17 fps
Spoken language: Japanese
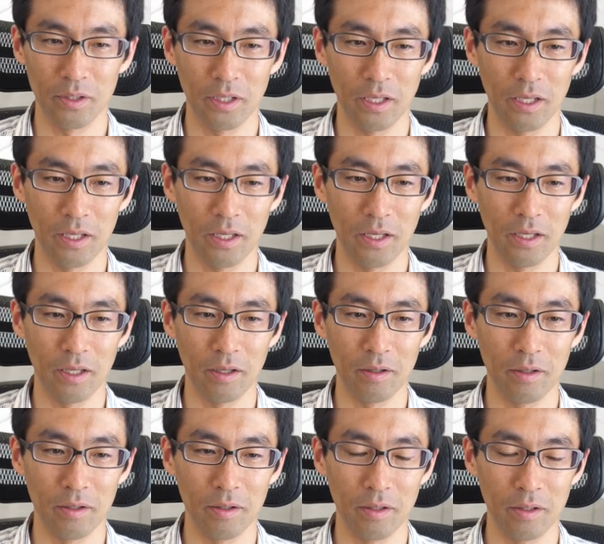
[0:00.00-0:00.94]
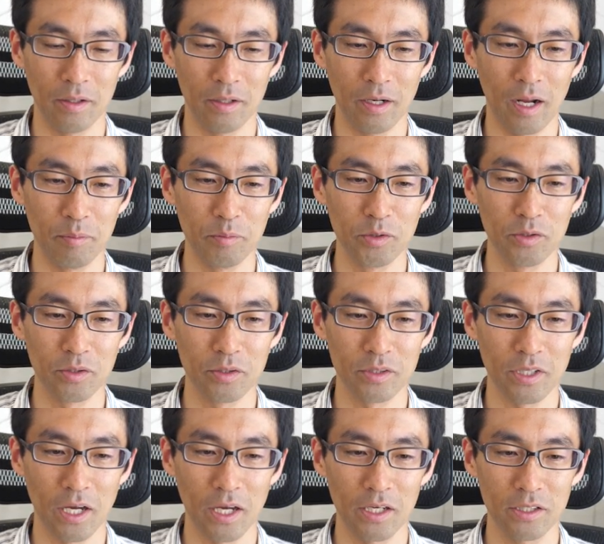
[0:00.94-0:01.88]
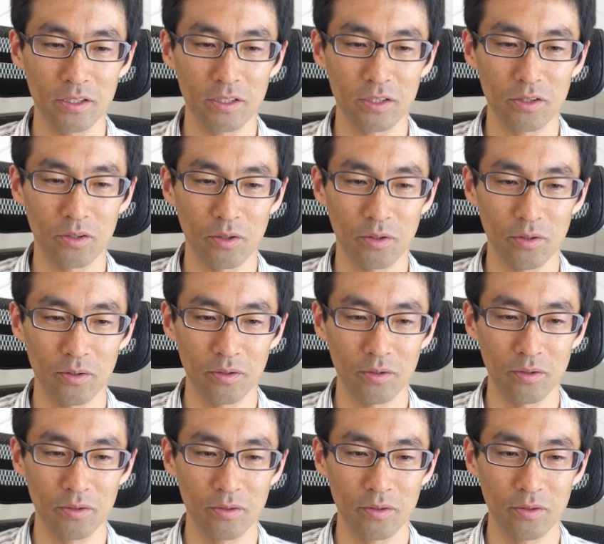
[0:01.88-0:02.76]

えー、ラムのサイズと、